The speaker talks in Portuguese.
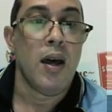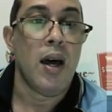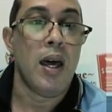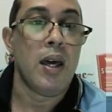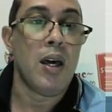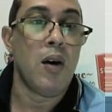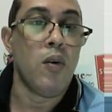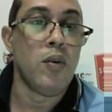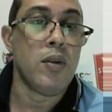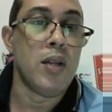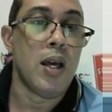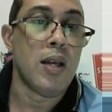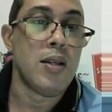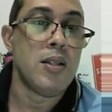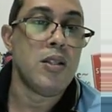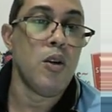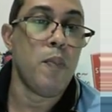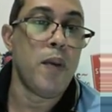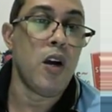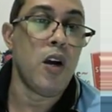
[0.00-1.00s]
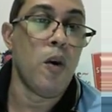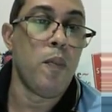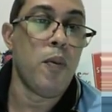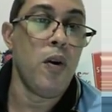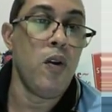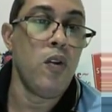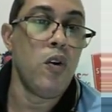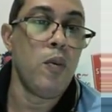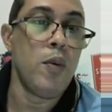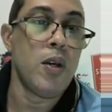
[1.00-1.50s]
Aí o que acontece? Se eu pegar o
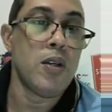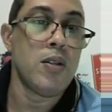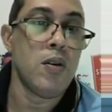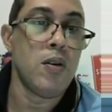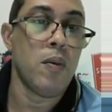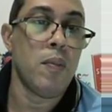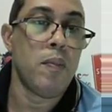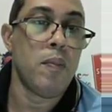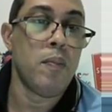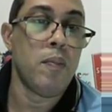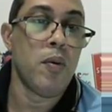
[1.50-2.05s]
polinômio assim, ó,